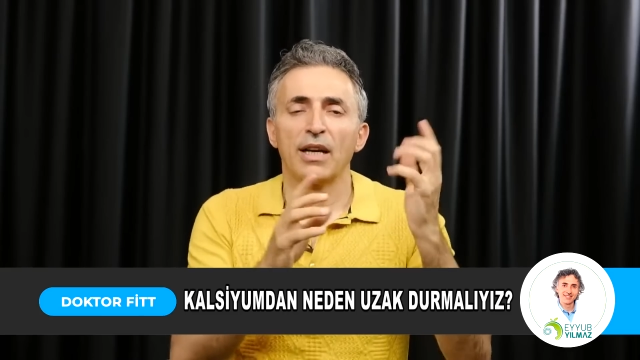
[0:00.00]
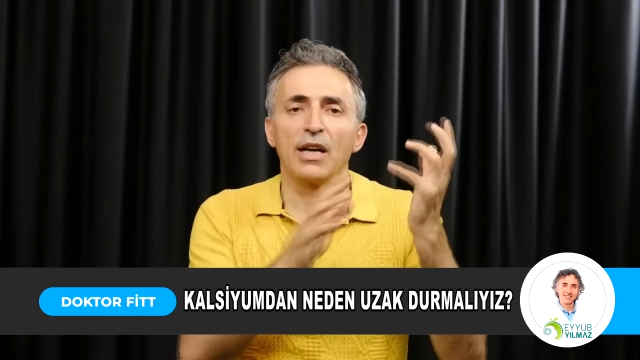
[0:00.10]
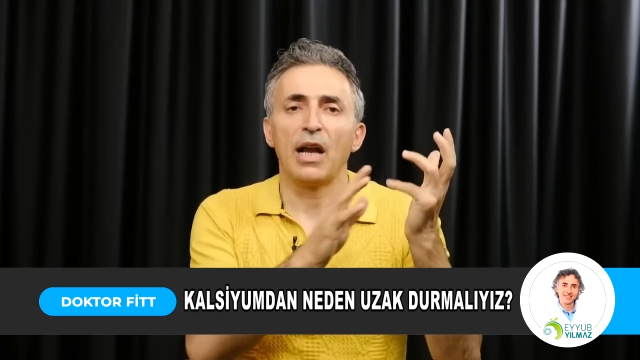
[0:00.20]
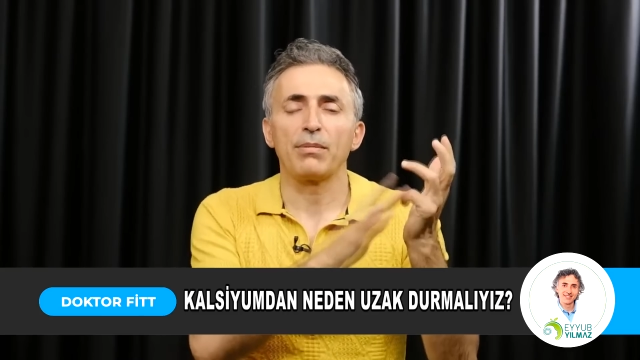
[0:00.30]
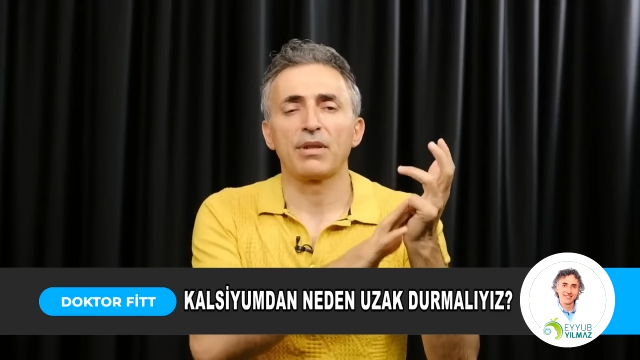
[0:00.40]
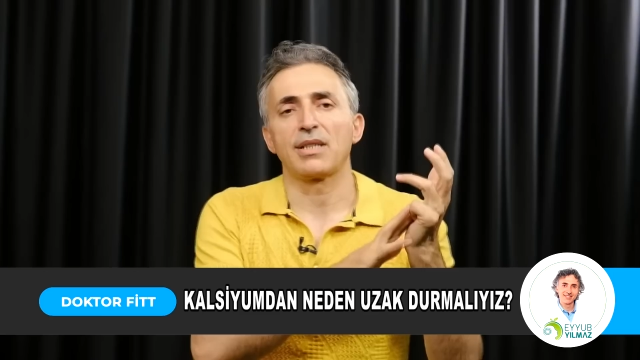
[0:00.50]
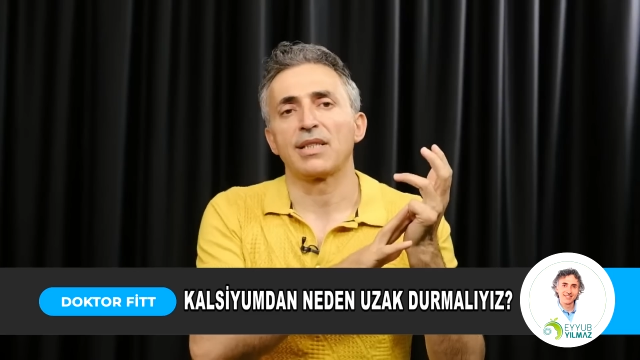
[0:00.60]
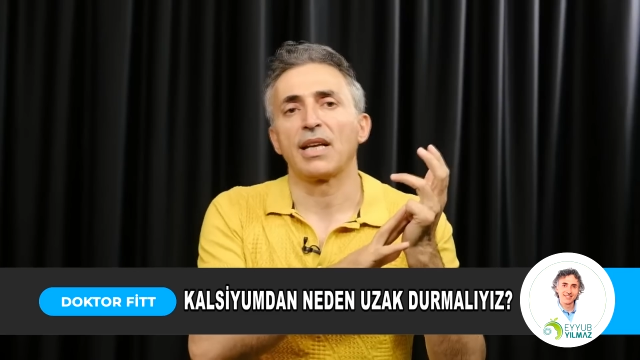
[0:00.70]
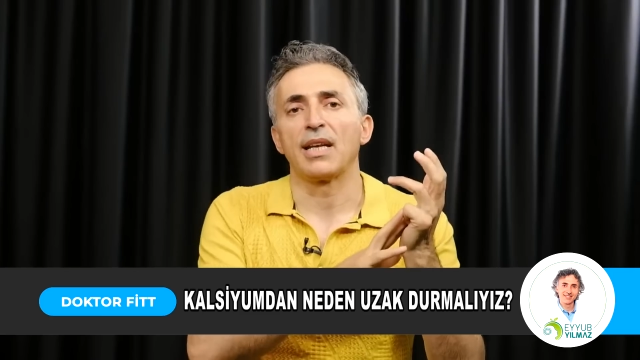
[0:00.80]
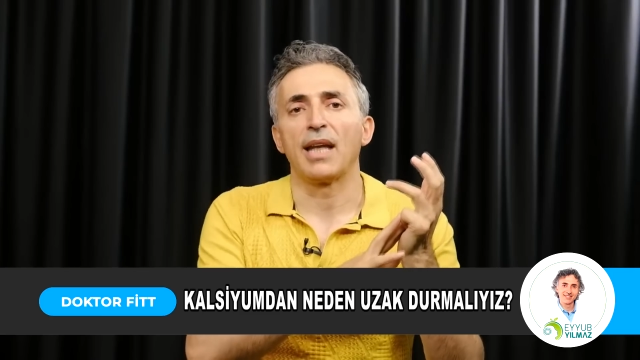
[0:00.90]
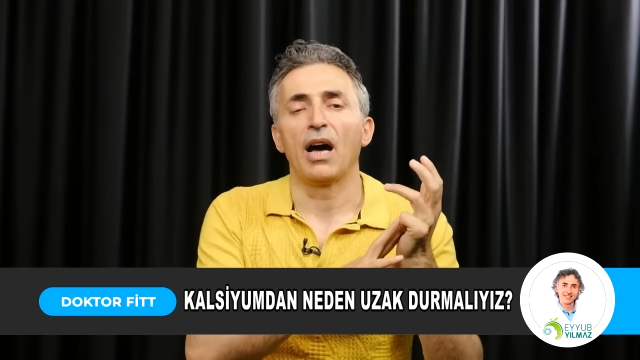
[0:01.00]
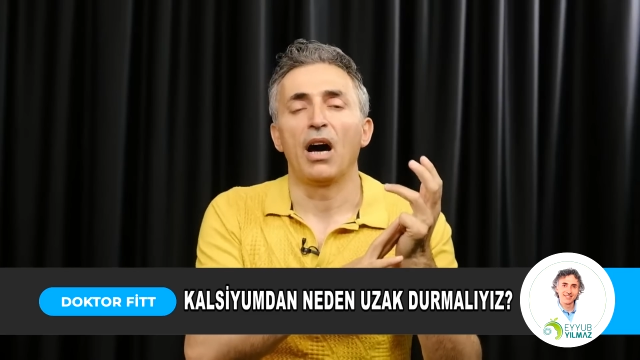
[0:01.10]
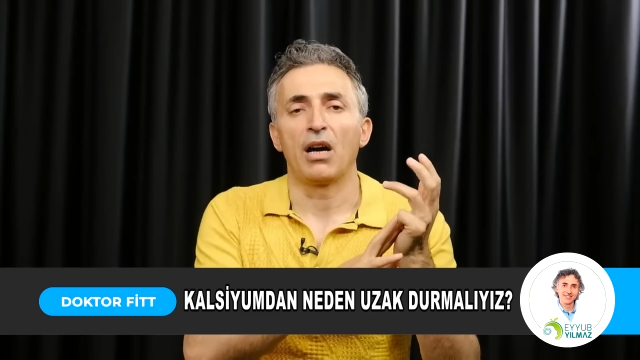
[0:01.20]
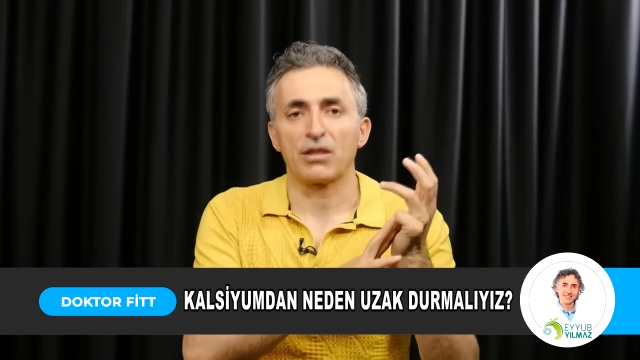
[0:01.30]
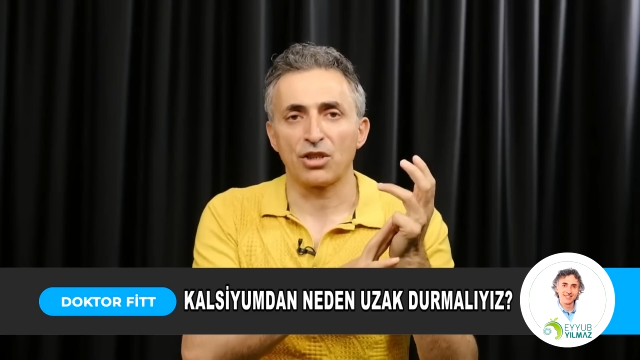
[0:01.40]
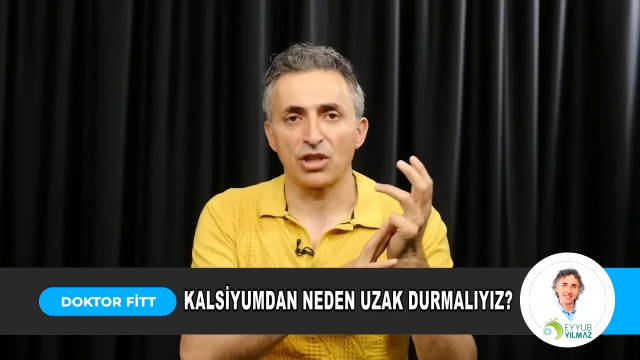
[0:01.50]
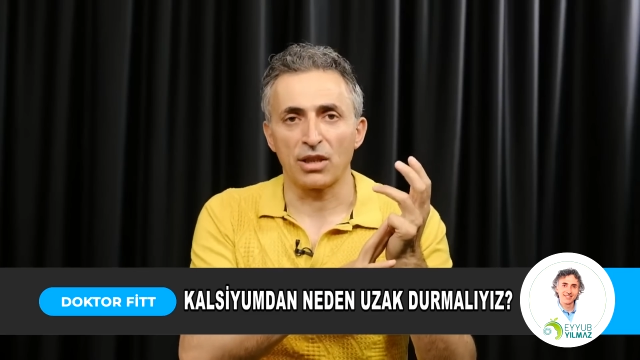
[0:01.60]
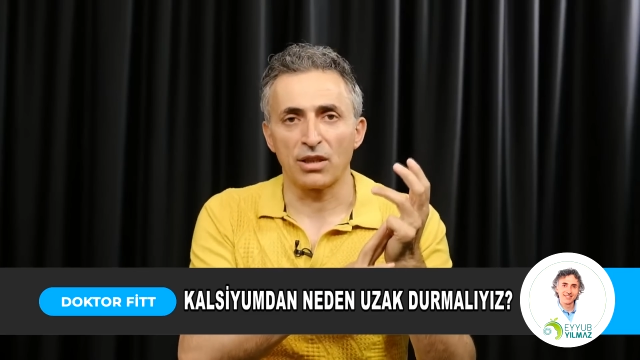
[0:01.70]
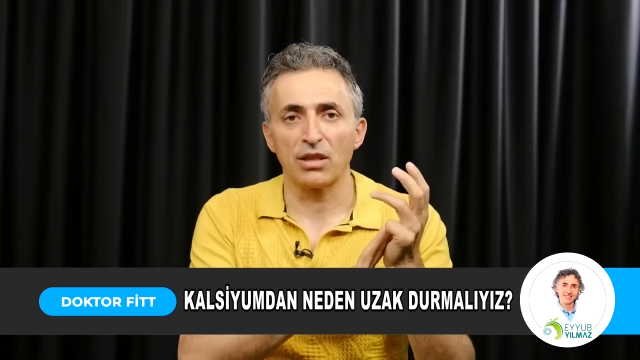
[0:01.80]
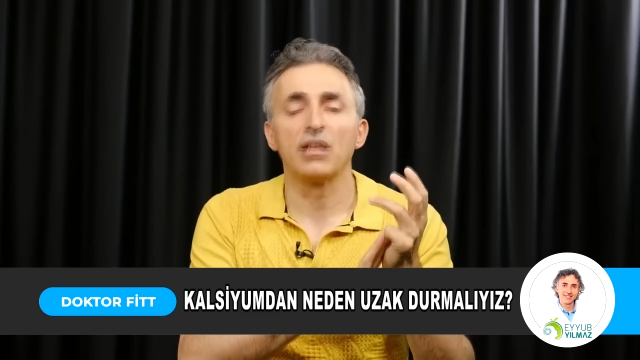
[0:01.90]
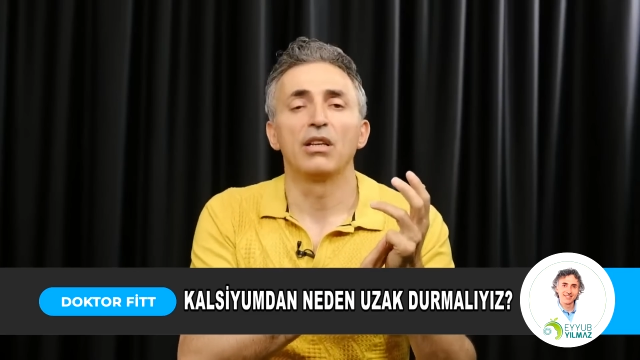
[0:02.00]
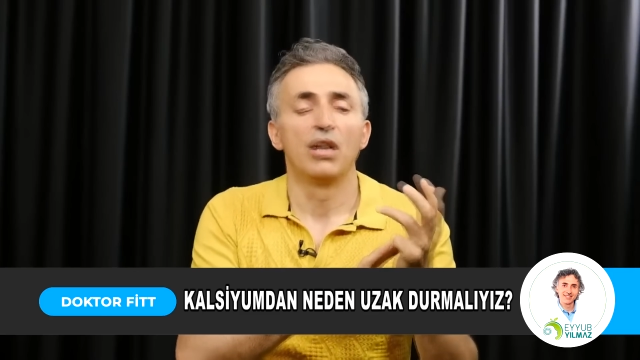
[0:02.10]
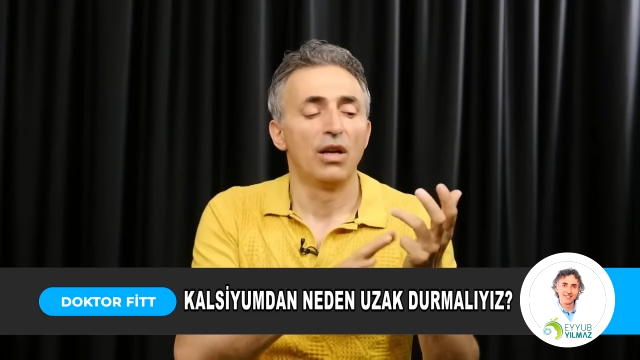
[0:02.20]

kalp krizlerinde artışlarının